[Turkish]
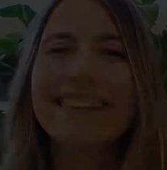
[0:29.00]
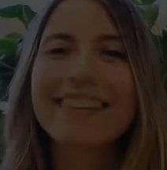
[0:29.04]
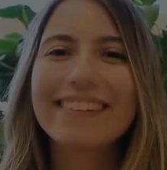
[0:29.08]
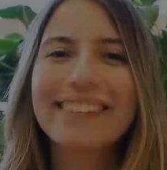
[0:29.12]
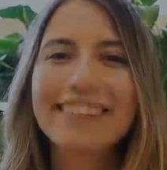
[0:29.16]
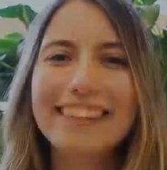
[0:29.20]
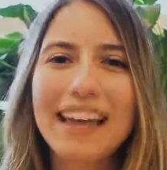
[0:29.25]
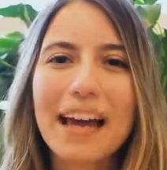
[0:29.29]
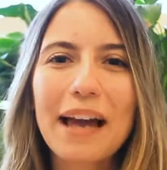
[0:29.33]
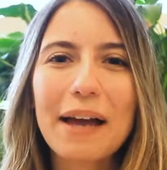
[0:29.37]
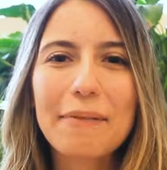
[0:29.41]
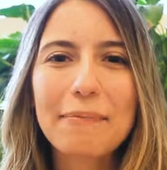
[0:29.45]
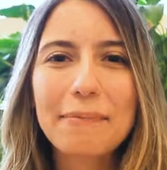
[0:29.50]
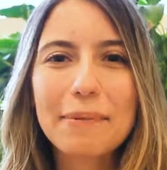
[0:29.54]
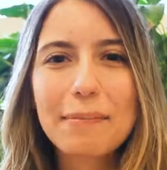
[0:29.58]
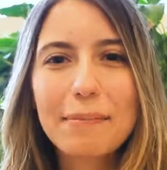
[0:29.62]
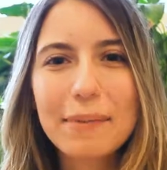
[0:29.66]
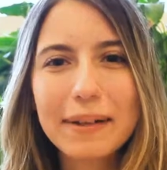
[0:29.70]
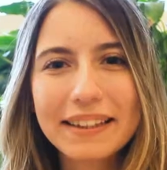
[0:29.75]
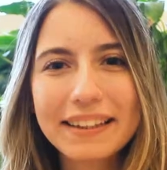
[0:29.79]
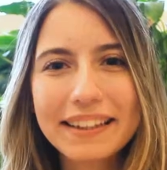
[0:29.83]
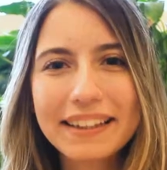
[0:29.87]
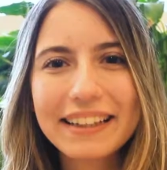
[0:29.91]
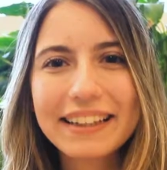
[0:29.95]
CIP
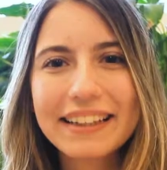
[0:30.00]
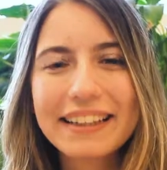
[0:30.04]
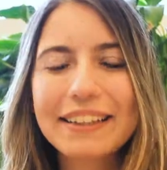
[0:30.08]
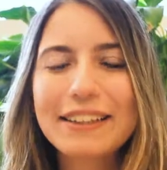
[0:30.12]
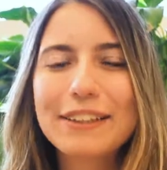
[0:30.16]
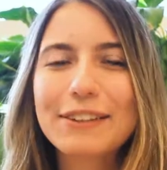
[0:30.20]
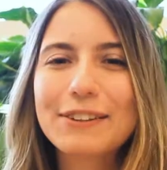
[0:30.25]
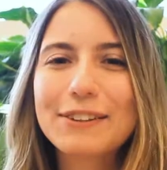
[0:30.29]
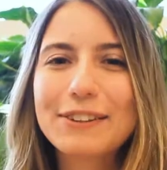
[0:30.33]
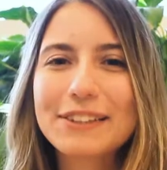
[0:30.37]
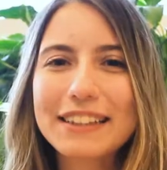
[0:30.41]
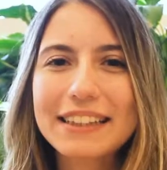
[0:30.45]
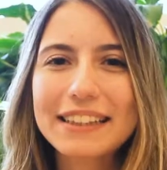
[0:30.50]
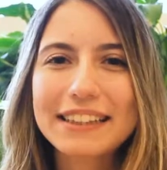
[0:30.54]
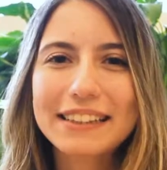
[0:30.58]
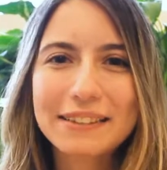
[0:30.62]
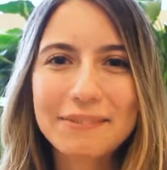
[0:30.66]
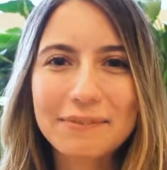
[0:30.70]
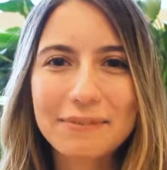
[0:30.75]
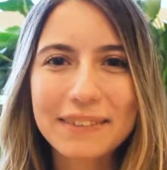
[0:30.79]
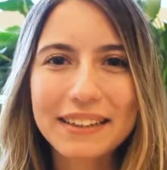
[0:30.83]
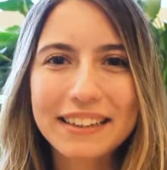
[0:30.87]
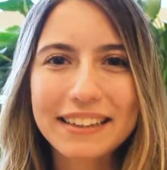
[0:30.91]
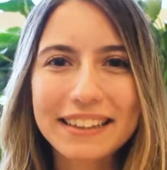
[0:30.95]
bana küçük
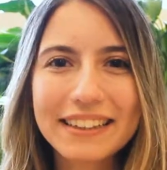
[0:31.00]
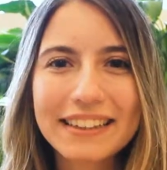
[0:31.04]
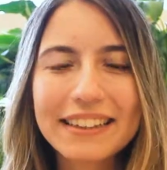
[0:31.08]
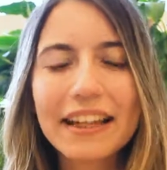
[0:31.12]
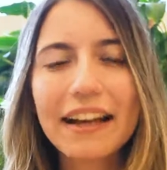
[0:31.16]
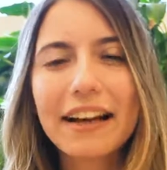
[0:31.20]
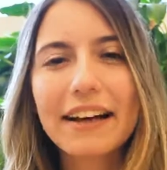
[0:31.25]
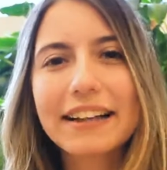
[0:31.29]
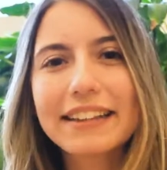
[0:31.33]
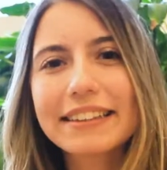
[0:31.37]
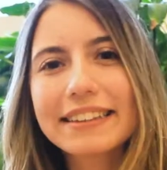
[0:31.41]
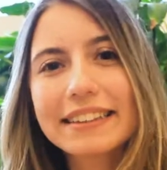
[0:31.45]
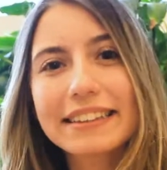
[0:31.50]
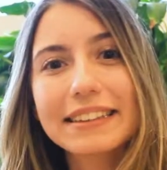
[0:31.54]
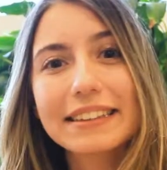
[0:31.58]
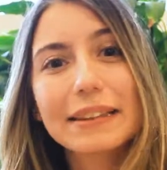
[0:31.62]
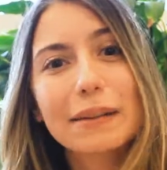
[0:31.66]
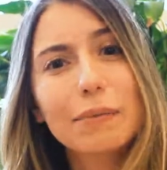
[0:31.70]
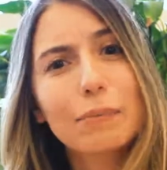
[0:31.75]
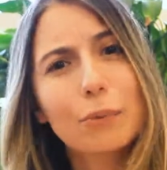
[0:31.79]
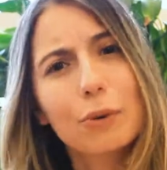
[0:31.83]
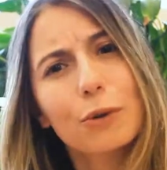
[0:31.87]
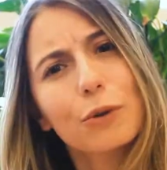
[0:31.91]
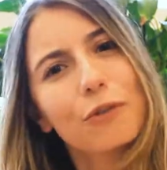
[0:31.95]
adımların
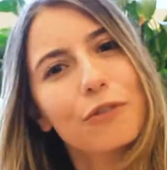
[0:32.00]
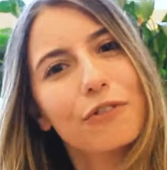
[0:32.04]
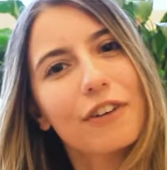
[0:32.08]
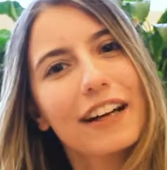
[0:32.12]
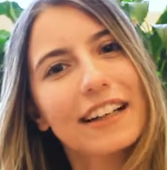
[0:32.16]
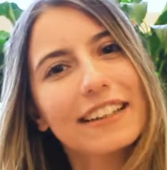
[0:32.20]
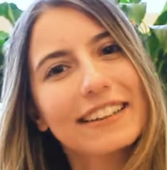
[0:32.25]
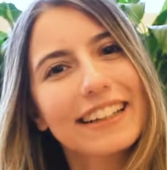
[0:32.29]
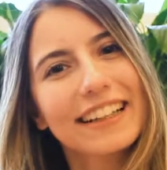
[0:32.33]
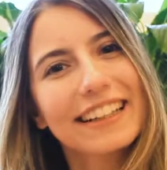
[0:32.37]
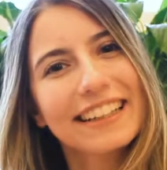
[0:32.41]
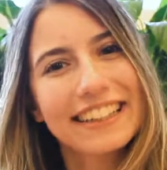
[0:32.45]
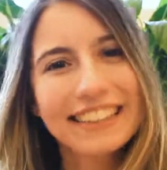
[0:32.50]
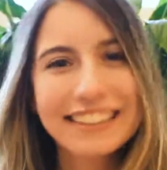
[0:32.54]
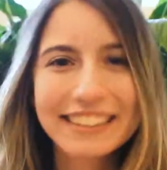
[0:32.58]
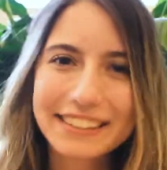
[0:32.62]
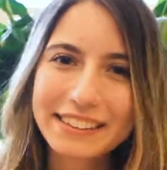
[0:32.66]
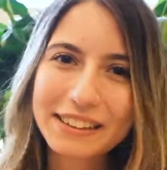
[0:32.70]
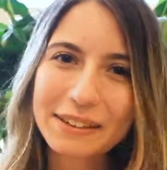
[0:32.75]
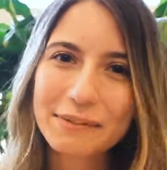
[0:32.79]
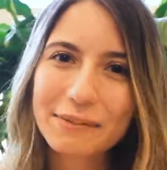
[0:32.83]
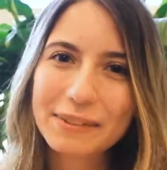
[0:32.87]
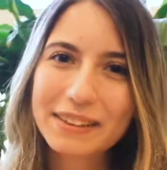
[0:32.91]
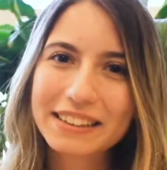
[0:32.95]
aslında büyük farklar
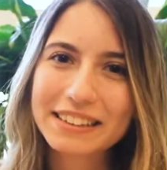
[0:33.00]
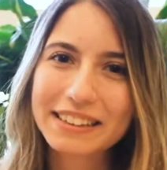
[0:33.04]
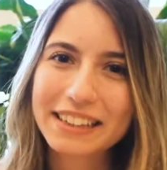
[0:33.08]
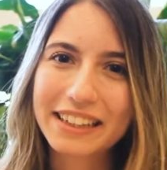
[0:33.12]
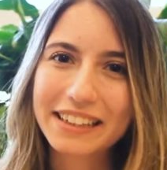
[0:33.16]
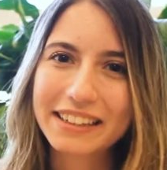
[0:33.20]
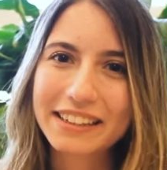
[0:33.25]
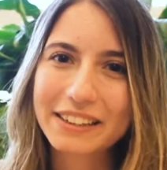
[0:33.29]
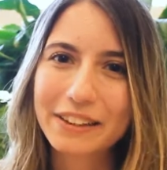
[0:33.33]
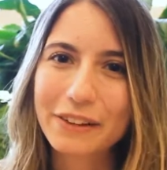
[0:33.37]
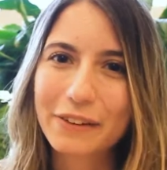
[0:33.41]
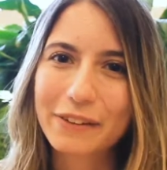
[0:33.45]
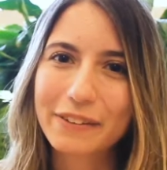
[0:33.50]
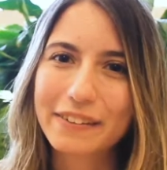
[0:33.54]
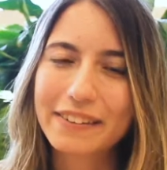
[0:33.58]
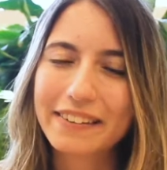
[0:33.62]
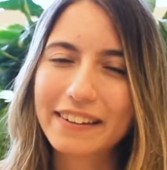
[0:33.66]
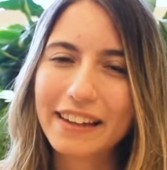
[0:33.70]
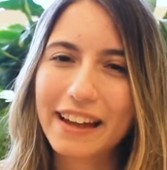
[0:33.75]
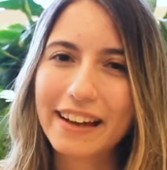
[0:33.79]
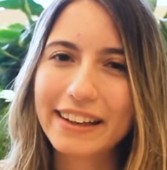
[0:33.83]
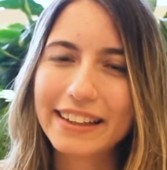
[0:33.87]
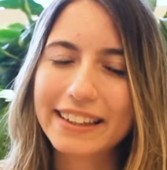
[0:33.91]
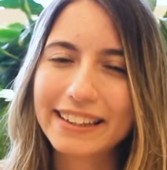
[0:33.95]
yaratabileceğini
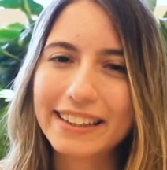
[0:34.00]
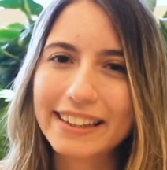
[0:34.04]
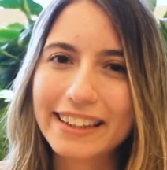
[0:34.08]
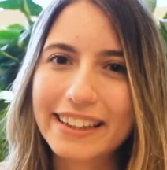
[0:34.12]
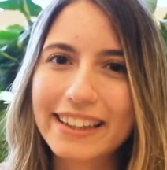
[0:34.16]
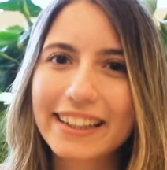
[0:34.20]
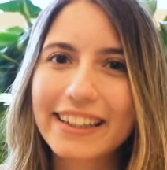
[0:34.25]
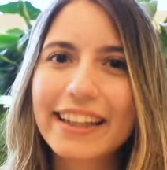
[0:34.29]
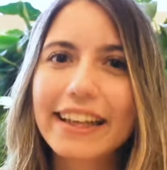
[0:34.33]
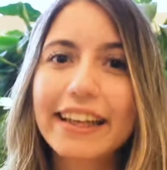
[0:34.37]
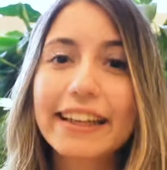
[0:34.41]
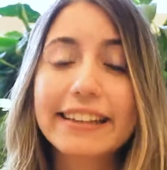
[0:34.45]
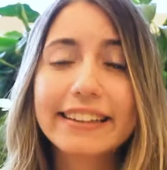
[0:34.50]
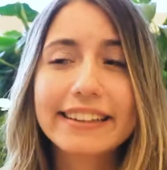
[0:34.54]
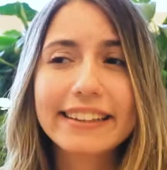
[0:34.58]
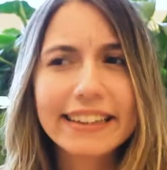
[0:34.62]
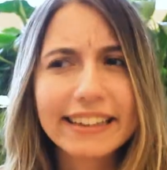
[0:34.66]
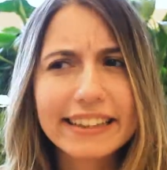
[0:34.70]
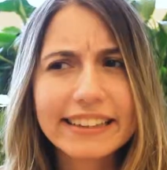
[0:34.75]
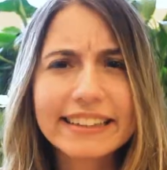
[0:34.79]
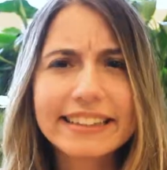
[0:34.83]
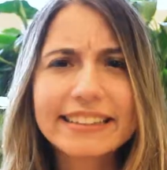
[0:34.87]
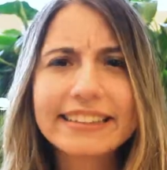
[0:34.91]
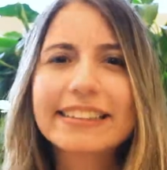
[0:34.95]
gösterdi.
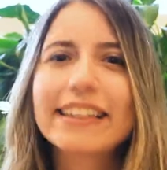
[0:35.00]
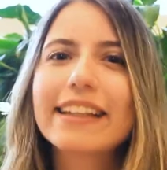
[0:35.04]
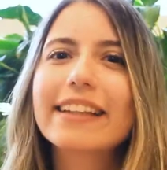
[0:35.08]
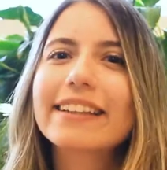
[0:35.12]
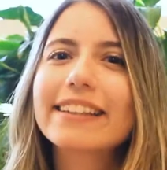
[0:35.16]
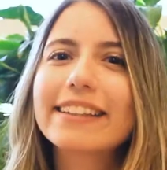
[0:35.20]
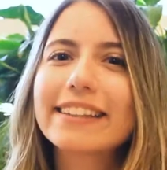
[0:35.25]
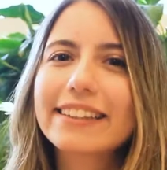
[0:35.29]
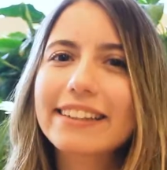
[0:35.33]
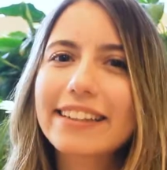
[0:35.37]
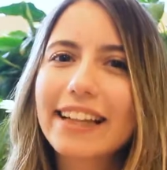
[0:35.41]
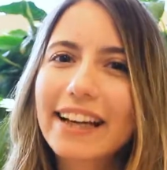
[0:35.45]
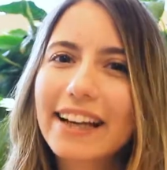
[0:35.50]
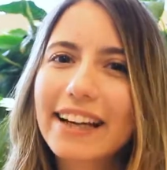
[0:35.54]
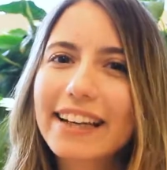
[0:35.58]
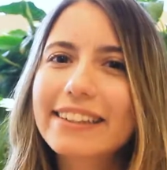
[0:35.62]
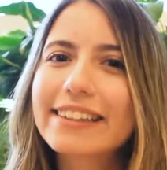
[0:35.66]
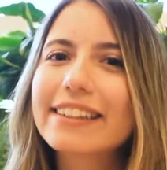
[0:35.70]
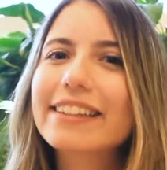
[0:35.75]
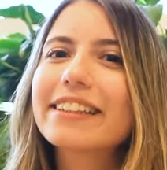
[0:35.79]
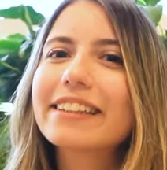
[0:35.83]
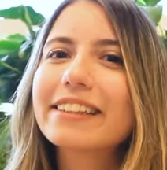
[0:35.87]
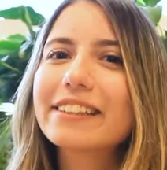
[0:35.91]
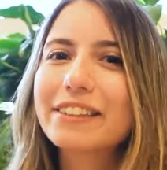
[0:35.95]
Diğer insanların
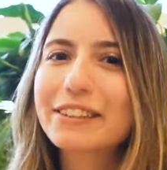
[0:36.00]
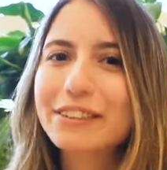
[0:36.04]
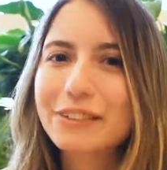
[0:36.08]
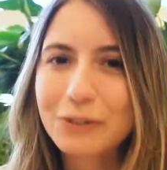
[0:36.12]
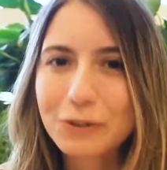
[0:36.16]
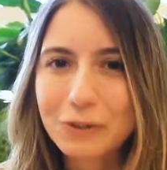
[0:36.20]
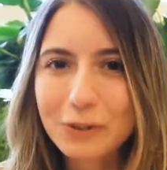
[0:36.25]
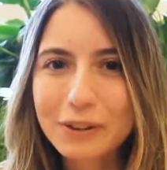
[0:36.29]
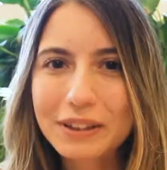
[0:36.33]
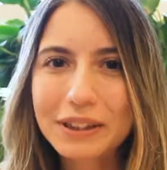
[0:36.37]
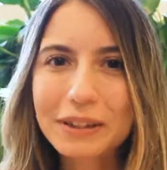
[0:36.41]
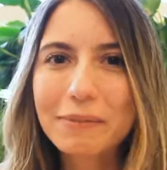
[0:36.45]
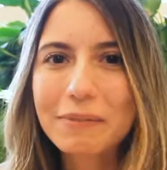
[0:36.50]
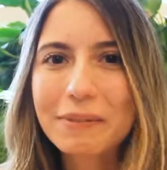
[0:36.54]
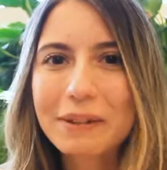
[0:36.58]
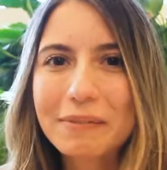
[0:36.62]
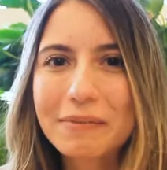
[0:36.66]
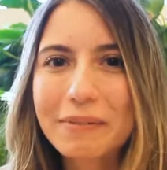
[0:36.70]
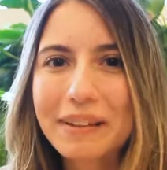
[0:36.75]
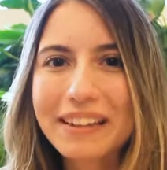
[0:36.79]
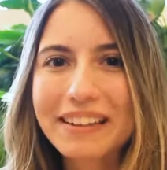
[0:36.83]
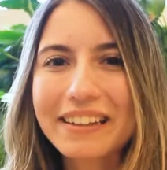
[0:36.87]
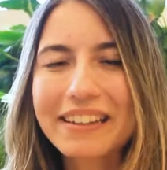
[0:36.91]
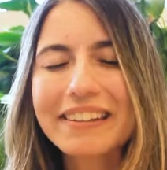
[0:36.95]
hayatlarına
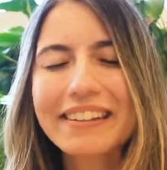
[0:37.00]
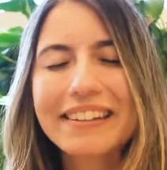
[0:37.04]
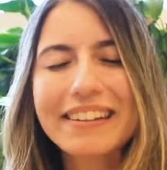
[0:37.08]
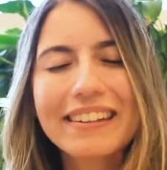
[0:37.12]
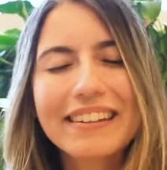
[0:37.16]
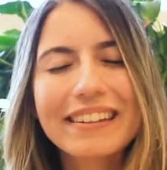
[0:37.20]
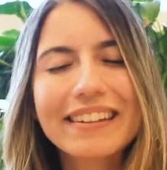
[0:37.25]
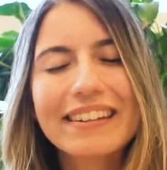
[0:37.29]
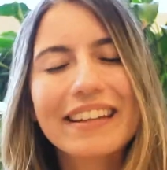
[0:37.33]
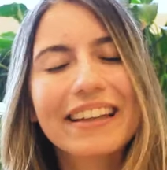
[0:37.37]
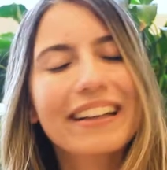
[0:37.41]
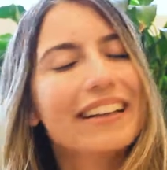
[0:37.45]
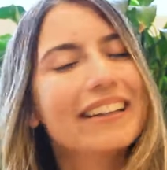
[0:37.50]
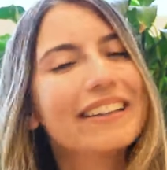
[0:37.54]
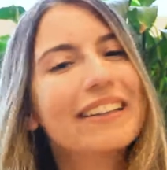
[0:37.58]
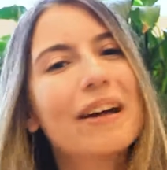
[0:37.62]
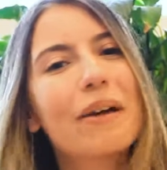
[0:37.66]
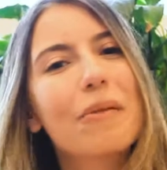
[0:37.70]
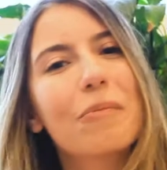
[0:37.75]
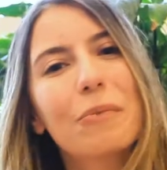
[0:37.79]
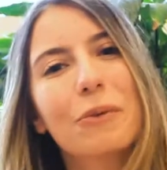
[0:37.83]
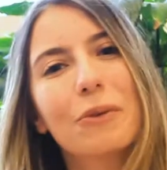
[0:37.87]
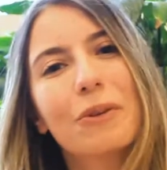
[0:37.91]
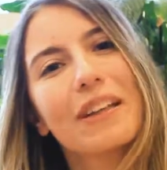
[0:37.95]
dokunabilmenin sizi ne kadar
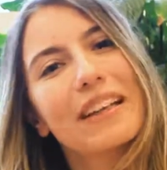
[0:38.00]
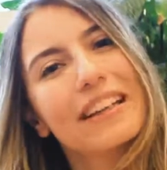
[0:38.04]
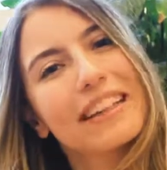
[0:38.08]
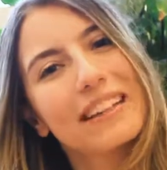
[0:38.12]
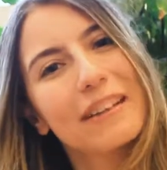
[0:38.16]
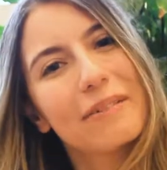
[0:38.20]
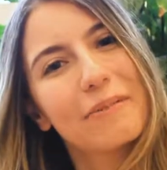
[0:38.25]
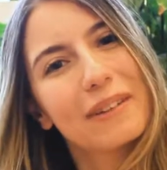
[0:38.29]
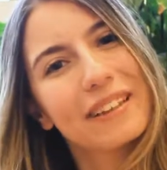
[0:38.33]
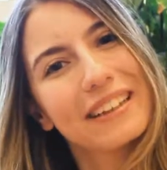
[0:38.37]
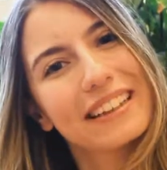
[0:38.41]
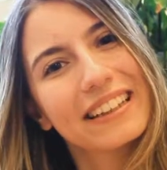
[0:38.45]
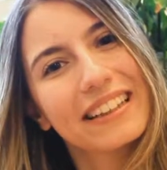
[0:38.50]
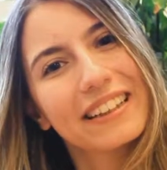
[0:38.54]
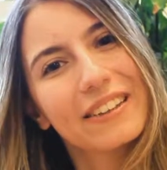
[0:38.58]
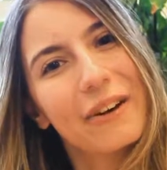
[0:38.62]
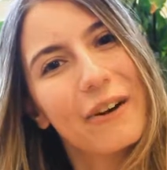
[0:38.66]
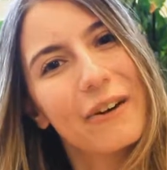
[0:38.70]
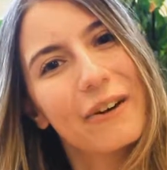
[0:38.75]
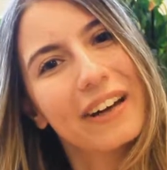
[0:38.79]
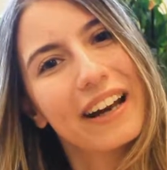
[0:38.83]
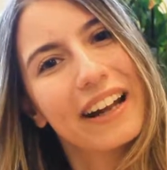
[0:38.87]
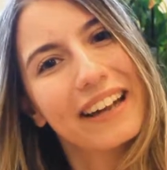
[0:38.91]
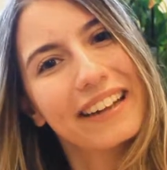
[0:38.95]
mutlu edebildiğini
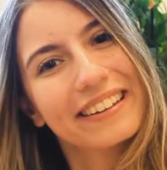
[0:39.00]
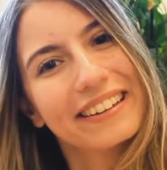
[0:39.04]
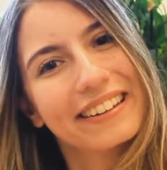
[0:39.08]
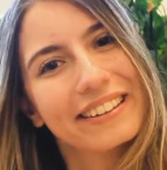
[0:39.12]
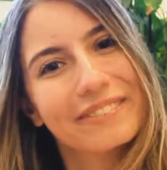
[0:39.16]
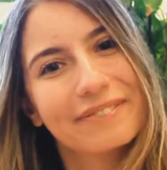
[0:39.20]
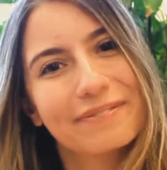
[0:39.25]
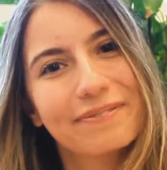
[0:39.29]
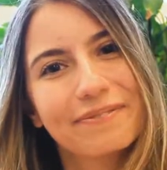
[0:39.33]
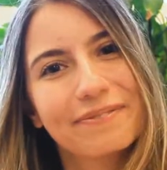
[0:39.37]
öğrendim.